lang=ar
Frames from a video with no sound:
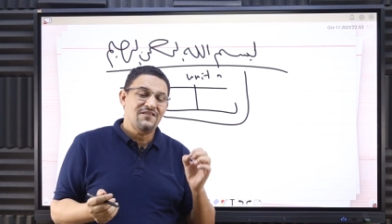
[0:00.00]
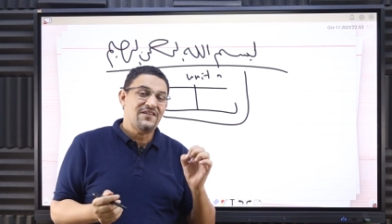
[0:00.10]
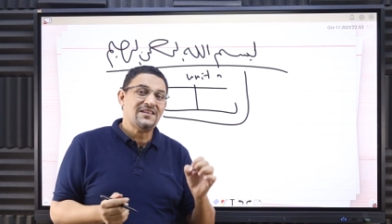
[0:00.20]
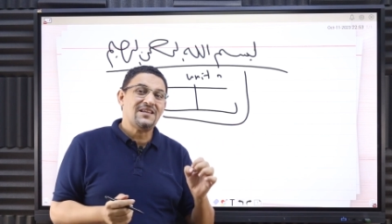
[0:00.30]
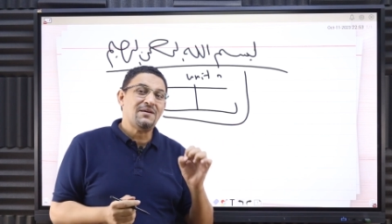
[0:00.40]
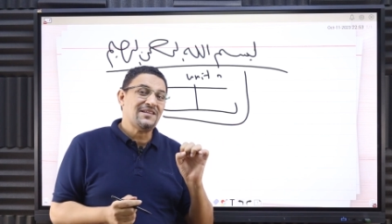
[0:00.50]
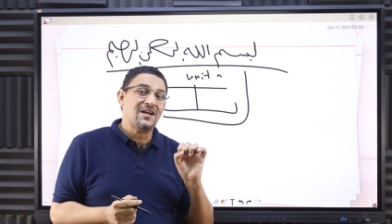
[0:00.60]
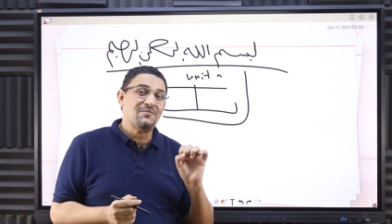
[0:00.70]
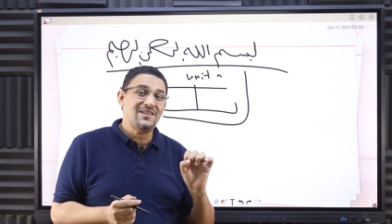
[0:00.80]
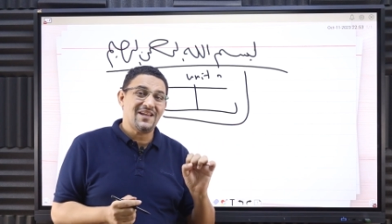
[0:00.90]
فانت
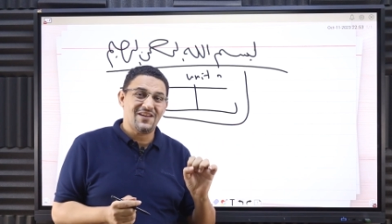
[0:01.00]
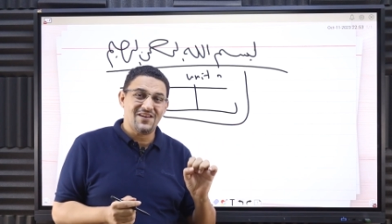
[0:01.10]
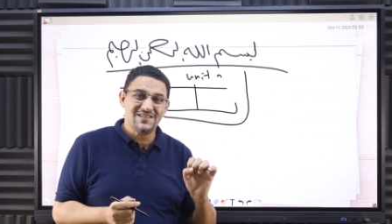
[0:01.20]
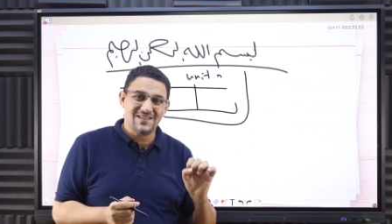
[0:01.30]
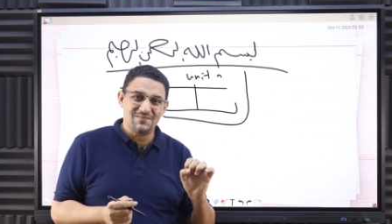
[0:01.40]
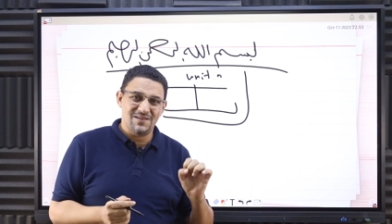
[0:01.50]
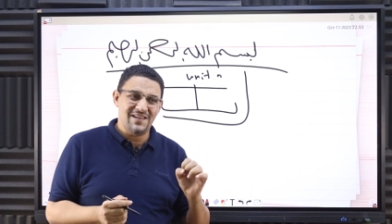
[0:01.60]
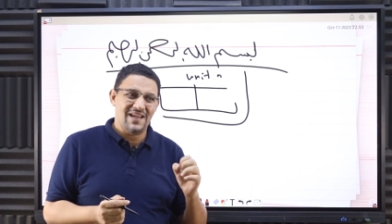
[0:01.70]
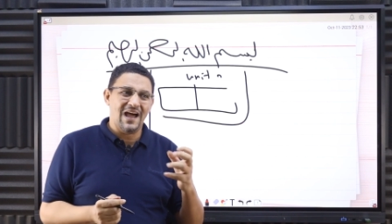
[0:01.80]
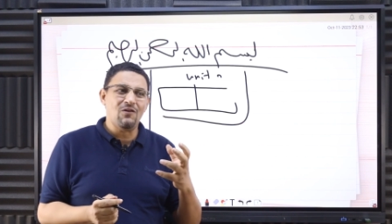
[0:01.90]
محتاج منك يا ريس تعمل
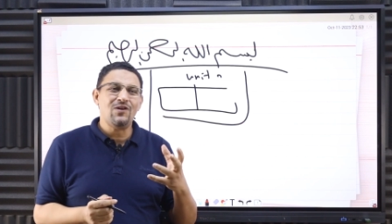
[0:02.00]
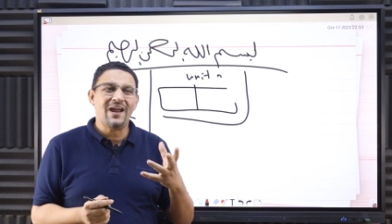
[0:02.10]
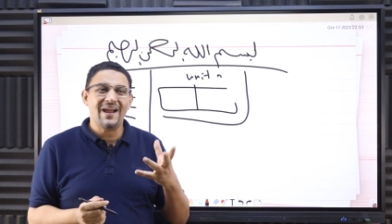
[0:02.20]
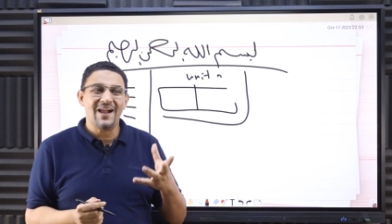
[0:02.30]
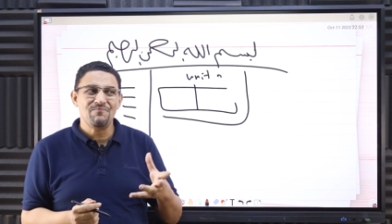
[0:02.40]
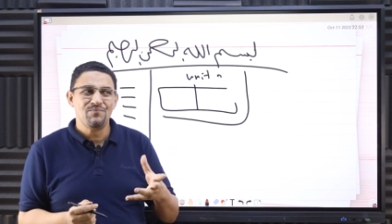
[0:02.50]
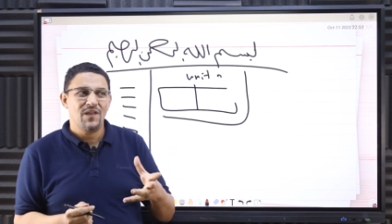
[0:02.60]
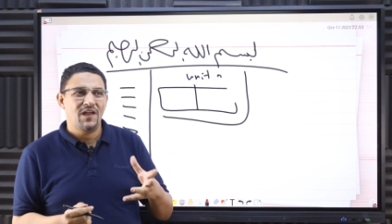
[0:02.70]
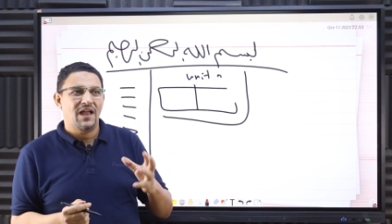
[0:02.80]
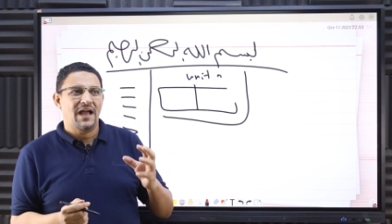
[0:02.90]
ايه اول حاجه
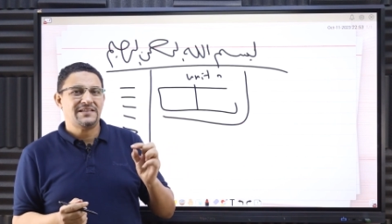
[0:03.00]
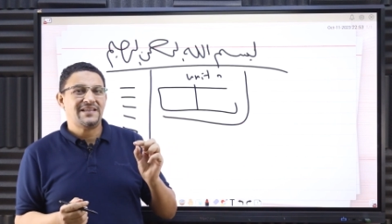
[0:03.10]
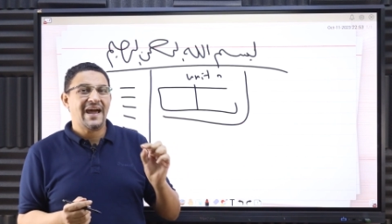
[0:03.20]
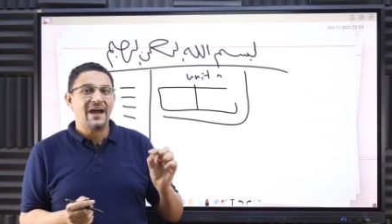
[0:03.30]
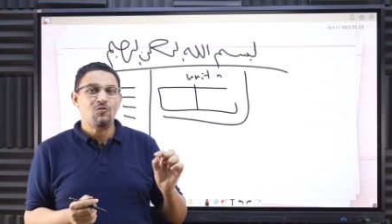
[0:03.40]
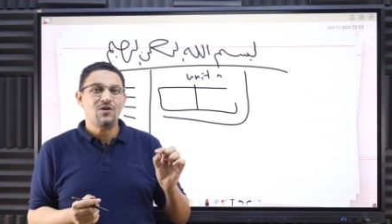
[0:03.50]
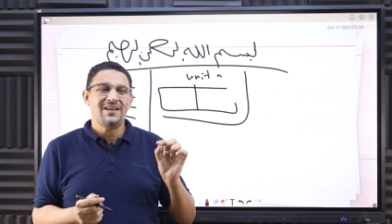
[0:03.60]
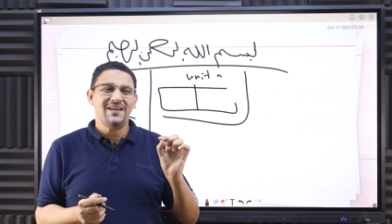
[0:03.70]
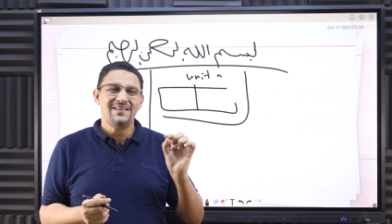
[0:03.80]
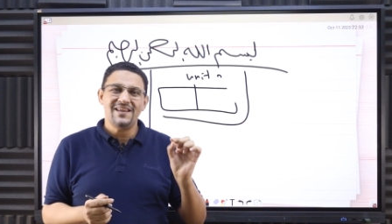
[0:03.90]

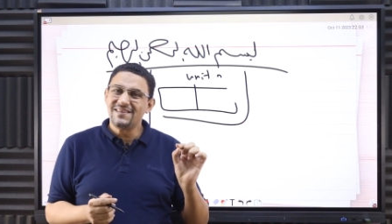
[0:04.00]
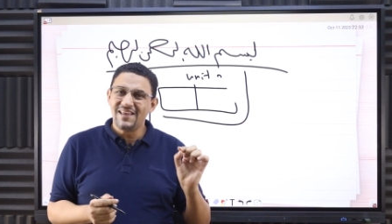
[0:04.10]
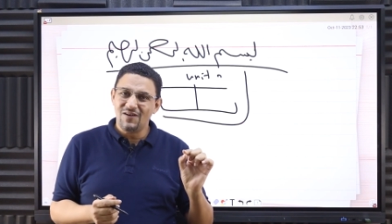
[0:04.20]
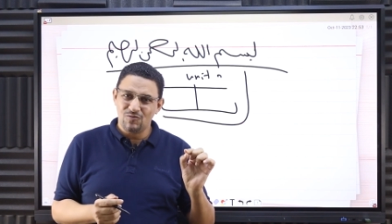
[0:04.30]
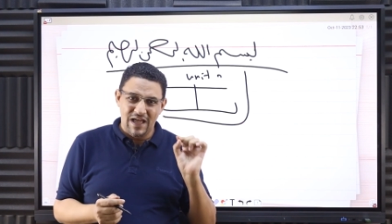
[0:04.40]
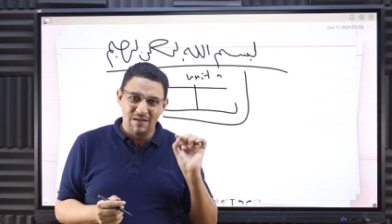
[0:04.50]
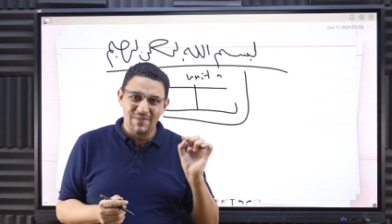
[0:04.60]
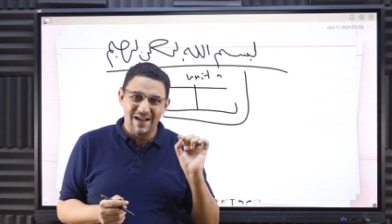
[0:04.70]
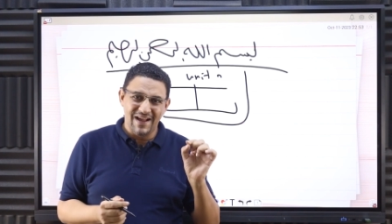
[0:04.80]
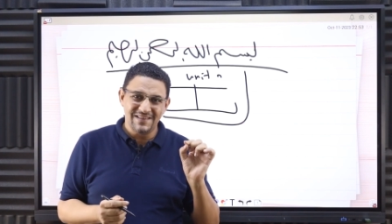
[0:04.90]
هتحاول ان انت وده
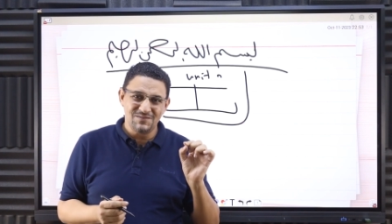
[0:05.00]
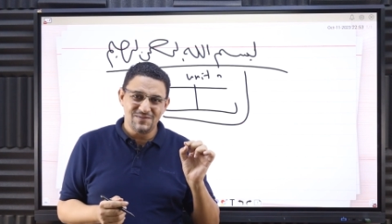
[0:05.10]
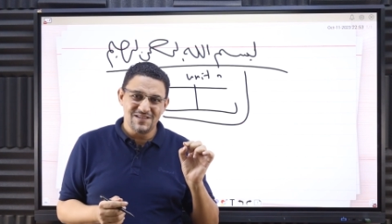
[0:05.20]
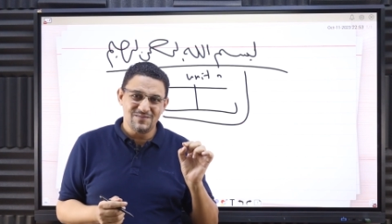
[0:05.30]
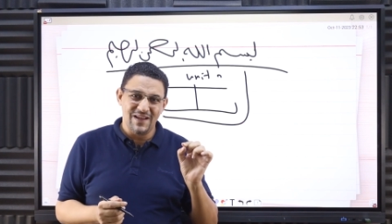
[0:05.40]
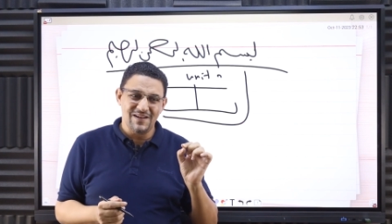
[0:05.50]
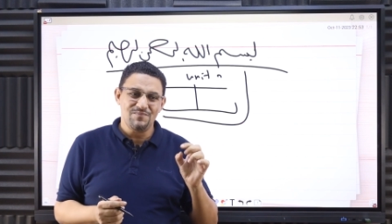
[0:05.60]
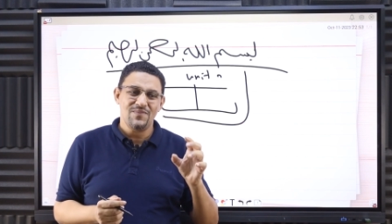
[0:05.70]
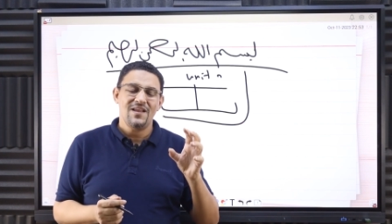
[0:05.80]
اهم حاجه عندي بالنسبه لي